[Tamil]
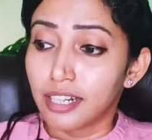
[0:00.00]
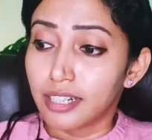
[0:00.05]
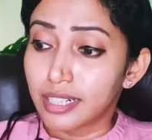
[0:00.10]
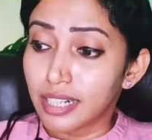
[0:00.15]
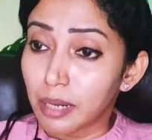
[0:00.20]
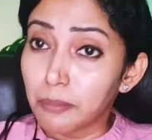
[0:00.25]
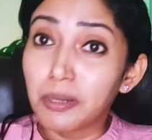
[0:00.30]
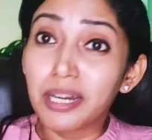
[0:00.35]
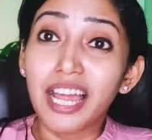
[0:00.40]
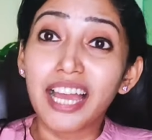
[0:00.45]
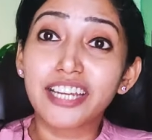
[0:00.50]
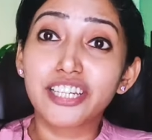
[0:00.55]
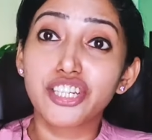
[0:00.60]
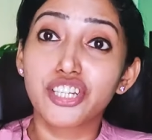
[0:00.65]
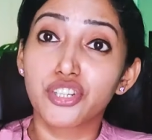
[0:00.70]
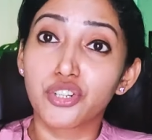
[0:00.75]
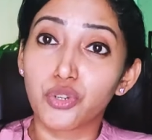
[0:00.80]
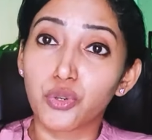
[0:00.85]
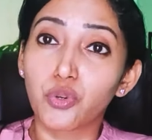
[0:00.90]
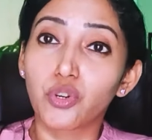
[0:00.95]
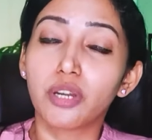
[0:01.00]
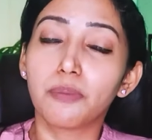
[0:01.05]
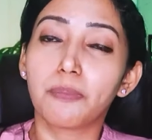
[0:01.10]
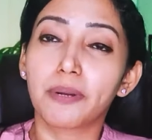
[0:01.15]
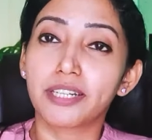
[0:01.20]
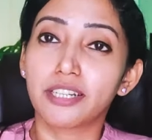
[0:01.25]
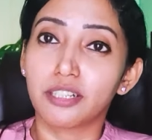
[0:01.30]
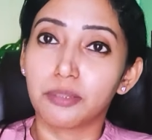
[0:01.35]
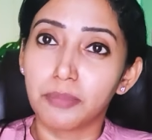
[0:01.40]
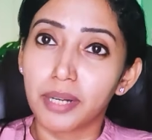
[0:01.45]
டபுள் ஆக்ஷன் ரோல்
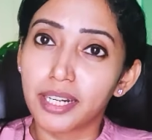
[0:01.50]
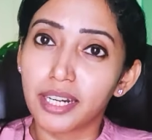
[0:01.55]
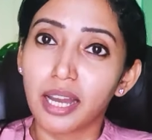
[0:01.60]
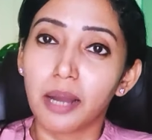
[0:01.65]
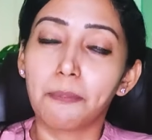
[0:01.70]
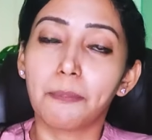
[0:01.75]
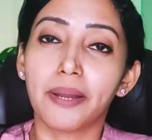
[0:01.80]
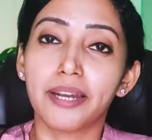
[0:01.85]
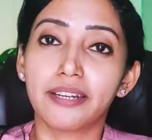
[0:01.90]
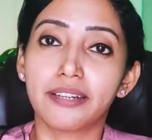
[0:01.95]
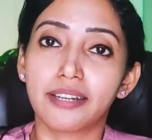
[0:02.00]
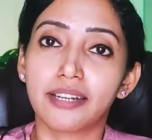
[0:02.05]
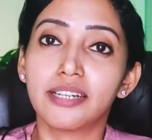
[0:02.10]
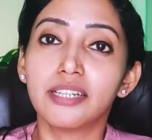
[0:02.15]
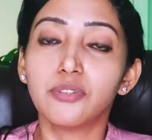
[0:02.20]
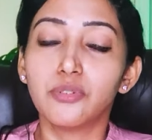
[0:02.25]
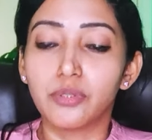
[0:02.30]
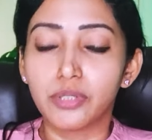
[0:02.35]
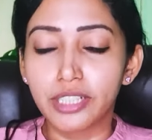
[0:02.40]
பண்ணணுமா நான் பண்றேன்னு